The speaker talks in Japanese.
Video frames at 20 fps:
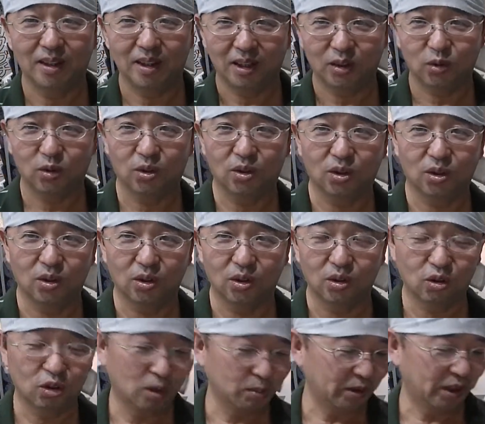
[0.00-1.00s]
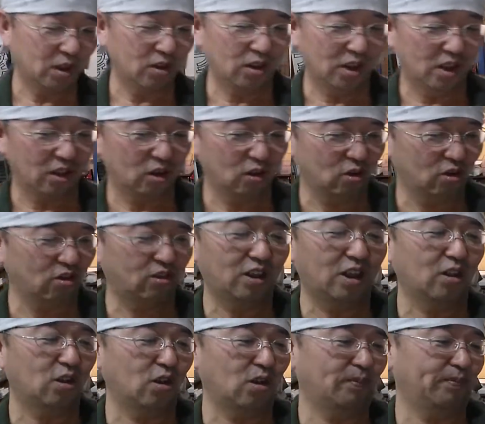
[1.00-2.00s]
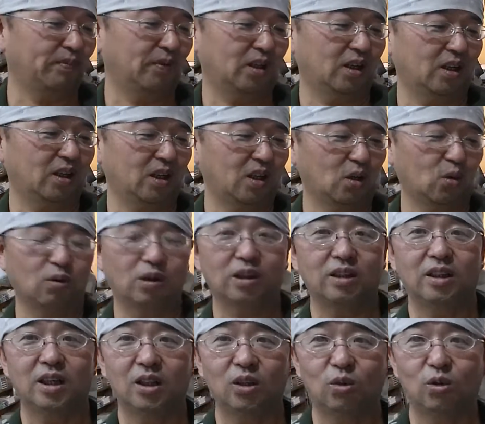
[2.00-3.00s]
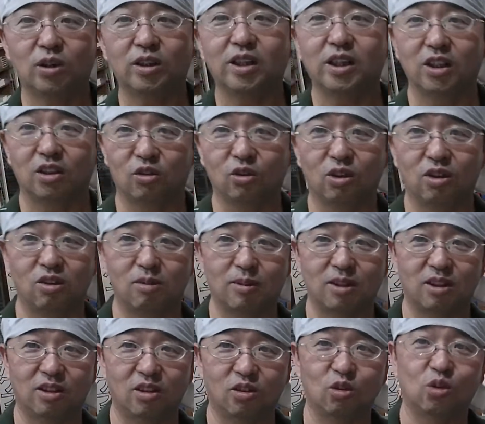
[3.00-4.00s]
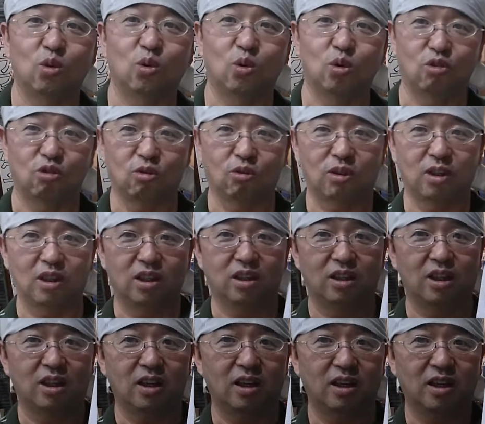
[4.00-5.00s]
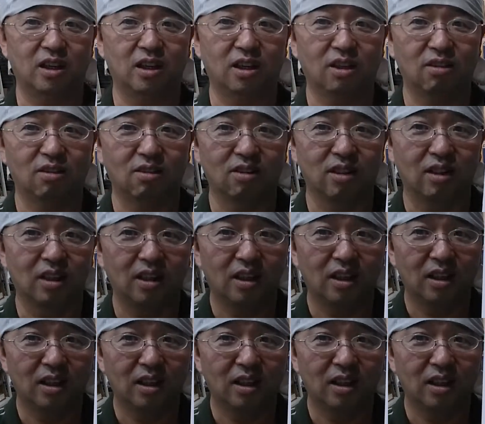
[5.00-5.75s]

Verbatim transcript: あのー、グループ店のね、教師店の、えー、ご案内のおはがき頂戴しましたので、ちょっとご紹介です。